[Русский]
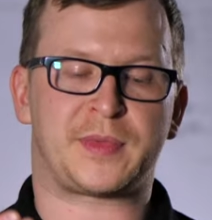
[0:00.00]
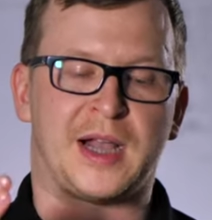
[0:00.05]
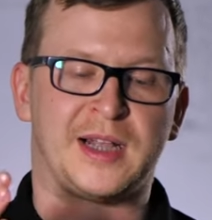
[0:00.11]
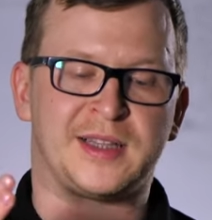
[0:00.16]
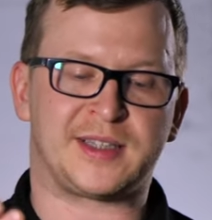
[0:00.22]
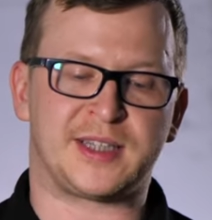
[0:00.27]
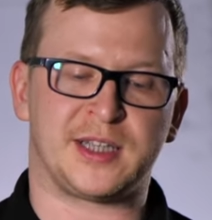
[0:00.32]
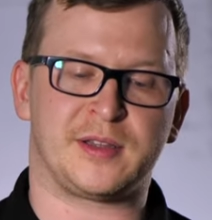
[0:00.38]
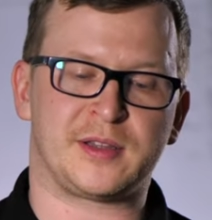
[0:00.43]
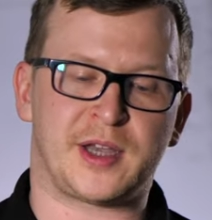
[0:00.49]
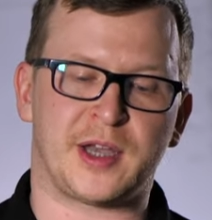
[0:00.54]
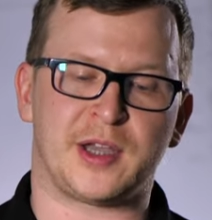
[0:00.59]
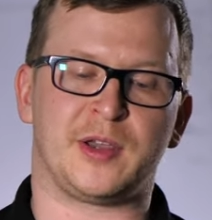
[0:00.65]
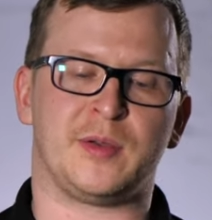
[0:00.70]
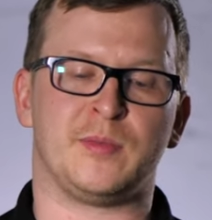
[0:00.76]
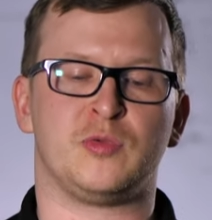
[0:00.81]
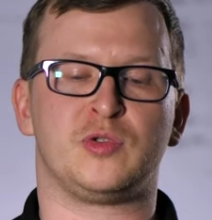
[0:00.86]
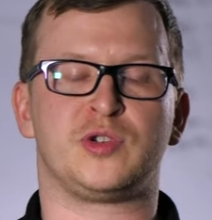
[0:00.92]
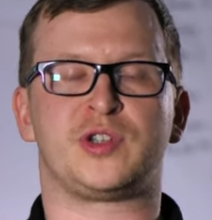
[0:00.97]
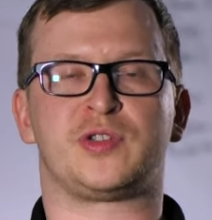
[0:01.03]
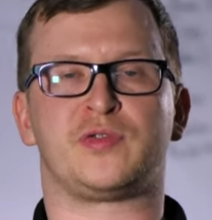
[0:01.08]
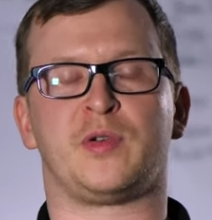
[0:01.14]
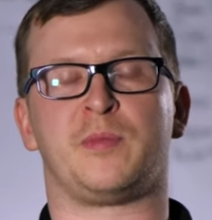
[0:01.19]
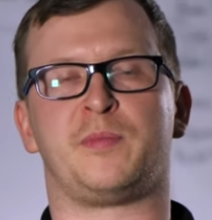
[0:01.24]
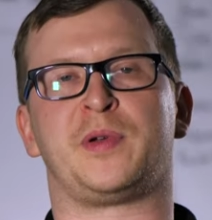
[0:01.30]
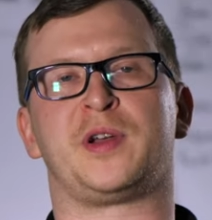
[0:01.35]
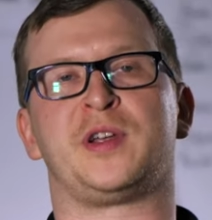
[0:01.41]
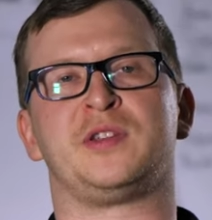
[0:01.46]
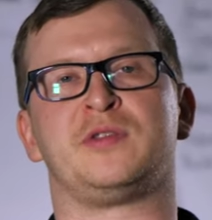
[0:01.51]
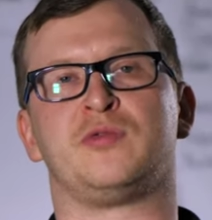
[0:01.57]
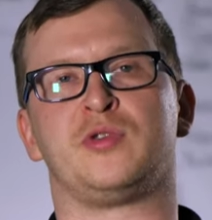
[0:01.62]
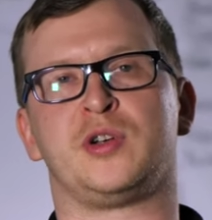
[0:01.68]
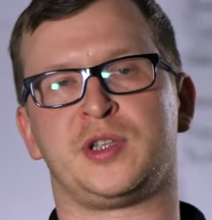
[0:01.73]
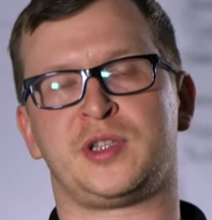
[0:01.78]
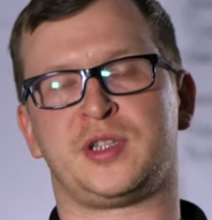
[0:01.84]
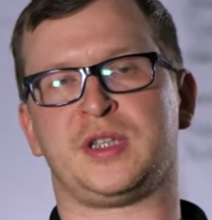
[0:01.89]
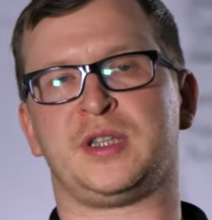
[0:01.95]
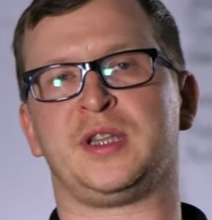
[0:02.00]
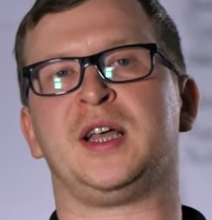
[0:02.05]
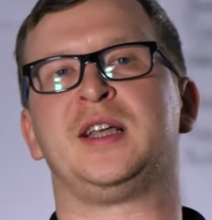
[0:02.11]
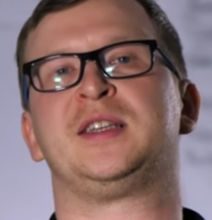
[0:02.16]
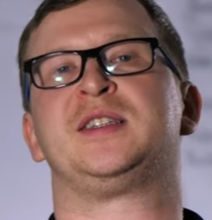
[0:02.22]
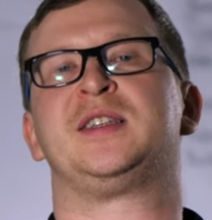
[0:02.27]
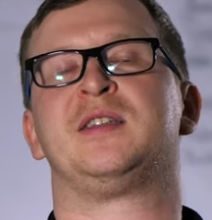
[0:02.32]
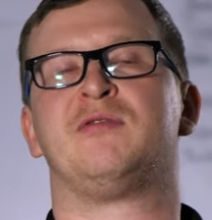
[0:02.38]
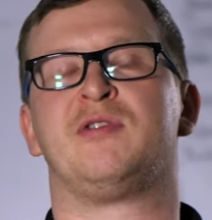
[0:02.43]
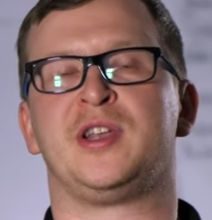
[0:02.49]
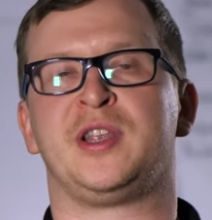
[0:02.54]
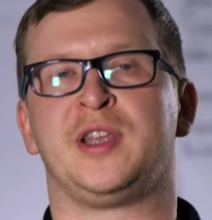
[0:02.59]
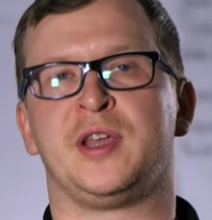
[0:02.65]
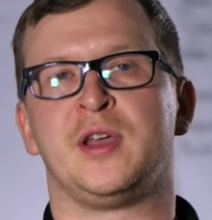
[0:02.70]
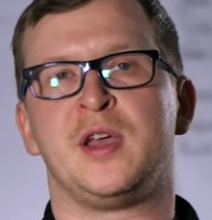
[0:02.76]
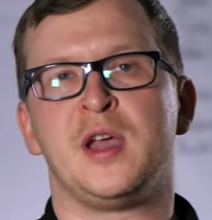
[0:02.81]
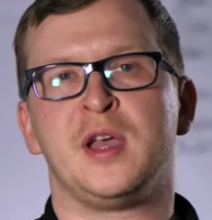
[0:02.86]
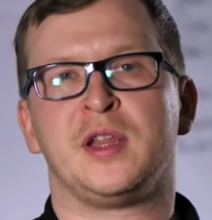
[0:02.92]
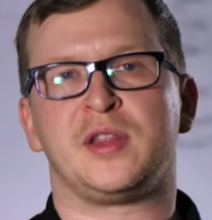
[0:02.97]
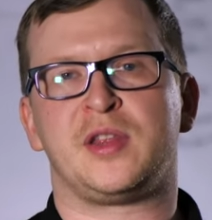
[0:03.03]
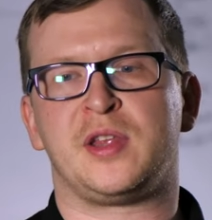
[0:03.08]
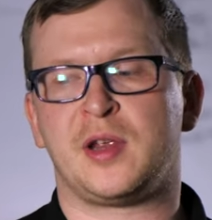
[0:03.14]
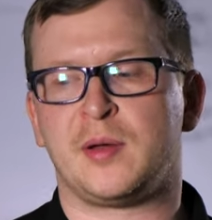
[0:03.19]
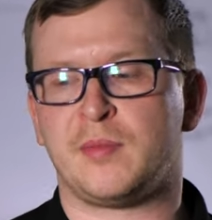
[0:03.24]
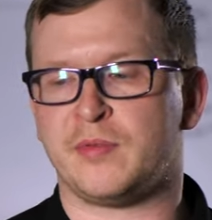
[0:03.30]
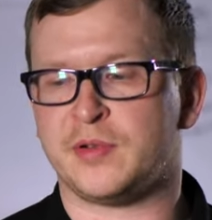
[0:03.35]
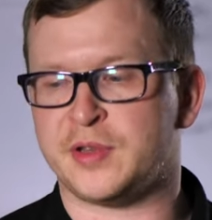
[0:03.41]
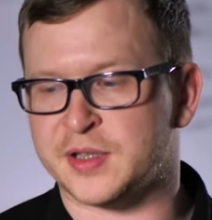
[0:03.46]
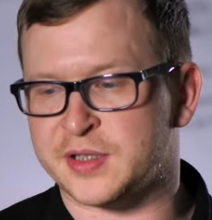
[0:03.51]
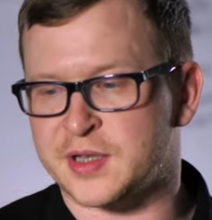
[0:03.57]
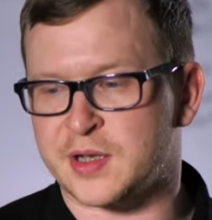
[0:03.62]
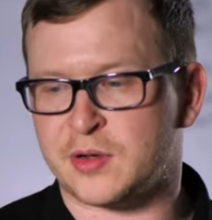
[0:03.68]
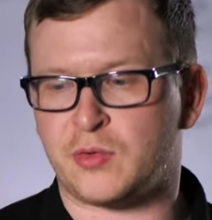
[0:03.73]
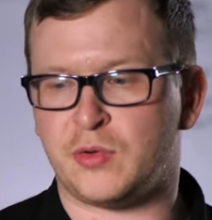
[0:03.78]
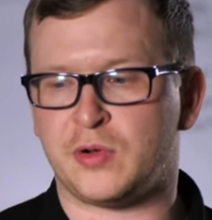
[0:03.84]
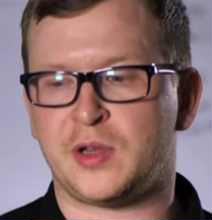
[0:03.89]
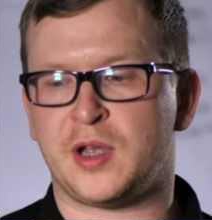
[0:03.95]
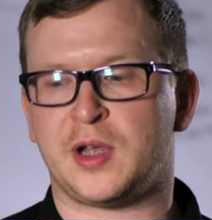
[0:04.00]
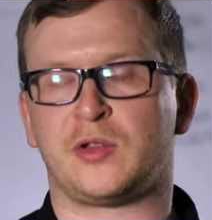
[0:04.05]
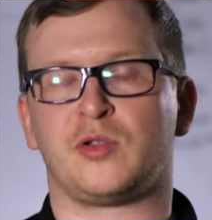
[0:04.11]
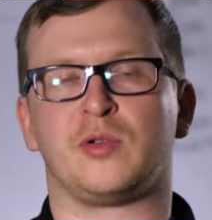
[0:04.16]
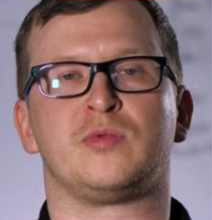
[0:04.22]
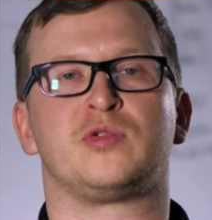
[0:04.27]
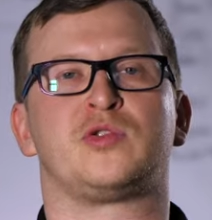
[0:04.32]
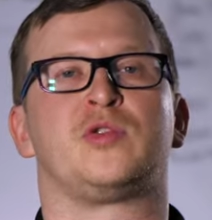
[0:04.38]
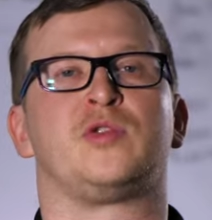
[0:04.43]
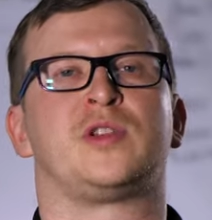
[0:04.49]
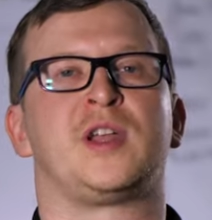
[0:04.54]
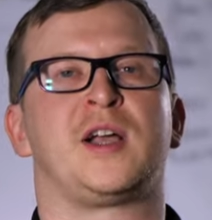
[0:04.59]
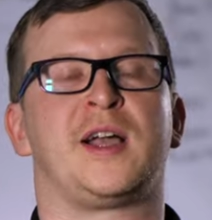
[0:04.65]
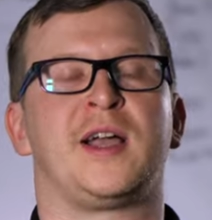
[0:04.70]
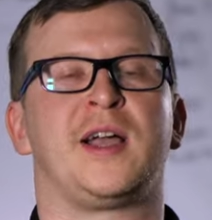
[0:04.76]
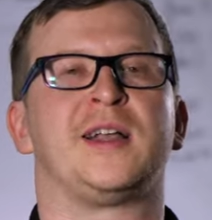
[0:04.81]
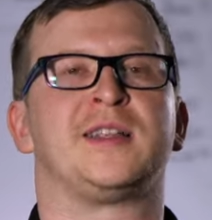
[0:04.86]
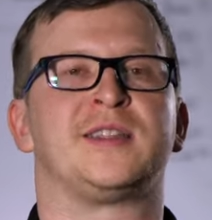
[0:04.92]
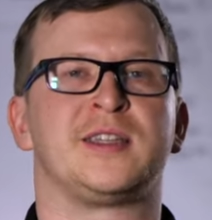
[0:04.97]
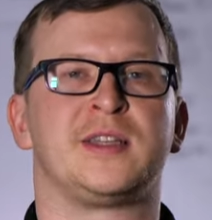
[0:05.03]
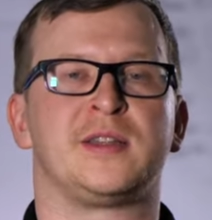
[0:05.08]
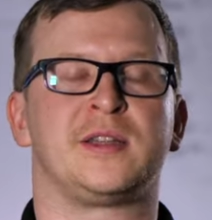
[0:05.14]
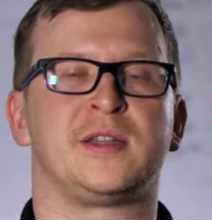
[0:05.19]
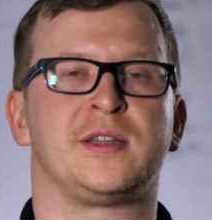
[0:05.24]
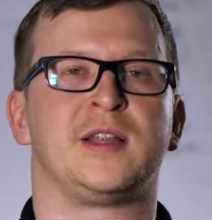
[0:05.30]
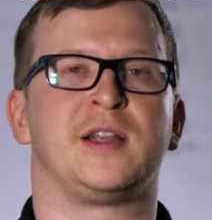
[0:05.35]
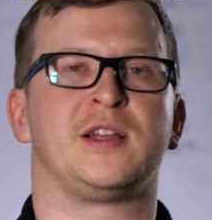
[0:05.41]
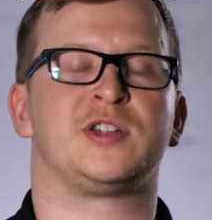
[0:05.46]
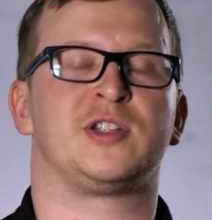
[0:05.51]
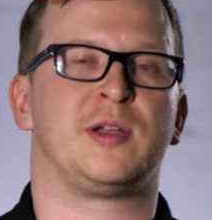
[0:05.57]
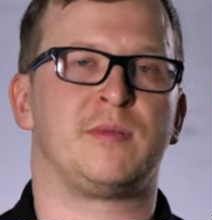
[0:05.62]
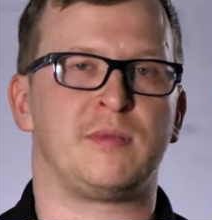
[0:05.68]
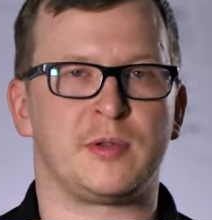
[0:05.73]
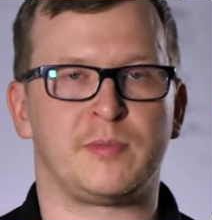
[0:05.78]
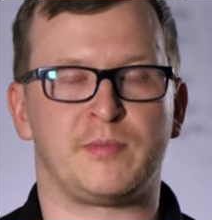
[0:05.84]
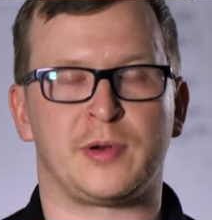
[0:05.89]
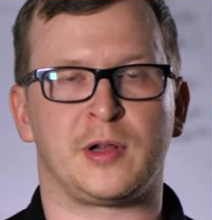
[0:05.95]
Оценка имущества производится на основании требования закона о том, что такая оценка должна быть